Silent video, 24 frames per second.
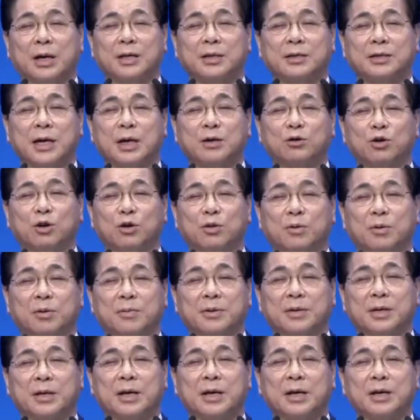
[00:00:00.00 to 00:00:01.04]
찬송을
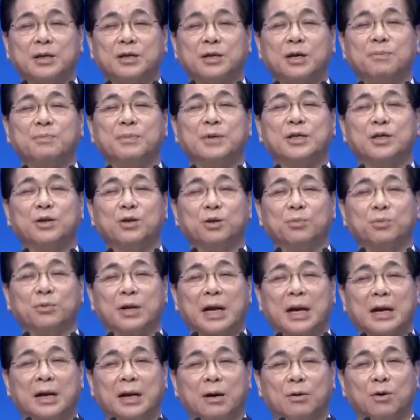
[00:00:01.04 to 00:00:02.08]
부르면 저 미친놈들
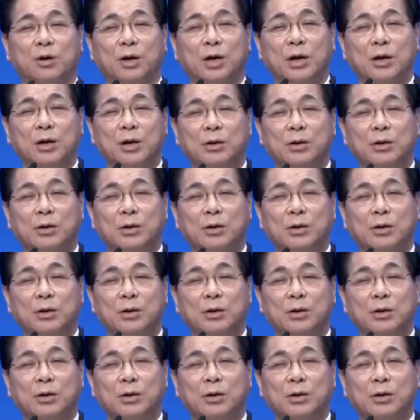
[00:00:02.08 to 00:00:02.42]
아니냐고